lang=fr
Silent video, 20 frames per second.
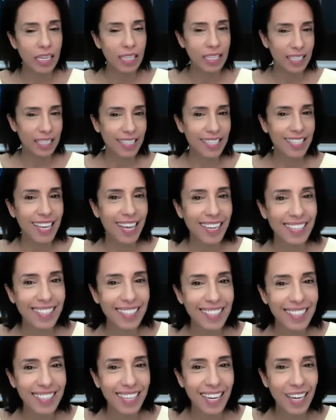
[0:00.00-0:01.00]

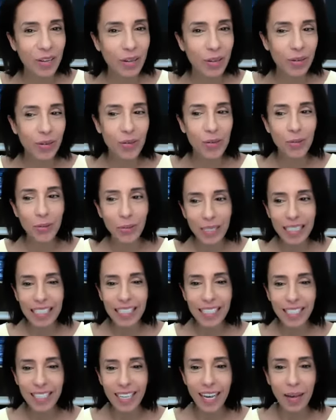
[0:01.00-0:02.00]
exercices, quelques
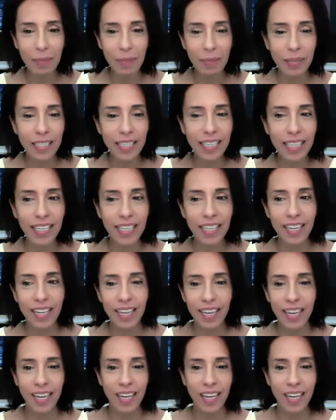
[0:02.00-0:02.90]
routines à appliquer